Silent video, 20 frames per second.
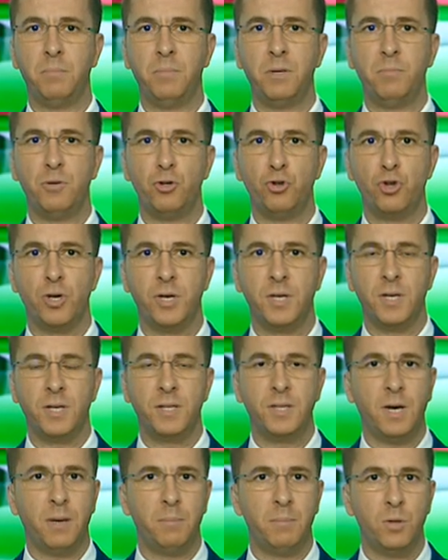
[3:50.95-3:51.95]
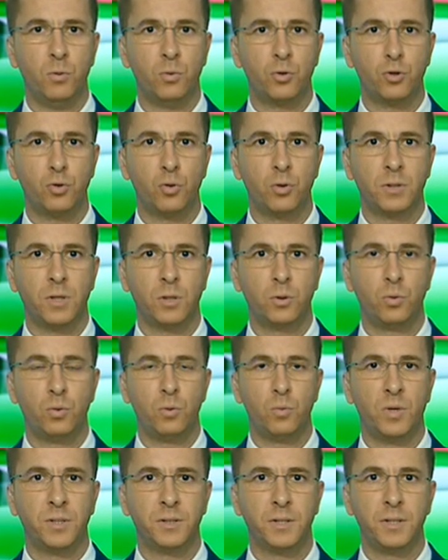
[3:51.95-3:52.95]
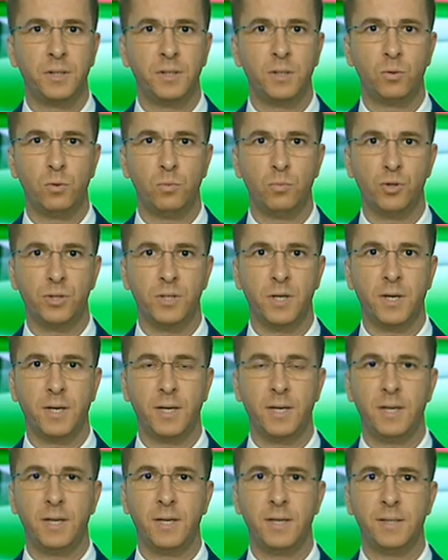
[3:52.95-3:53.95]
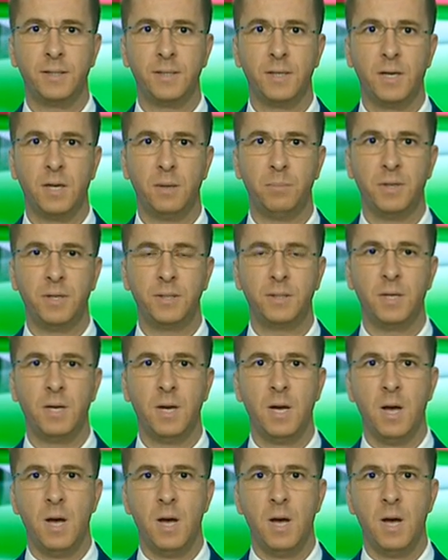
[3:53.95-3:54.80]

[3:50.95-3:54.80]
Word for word: ببجاية تعمل السلطة الوطنية المستقلة للانتخابات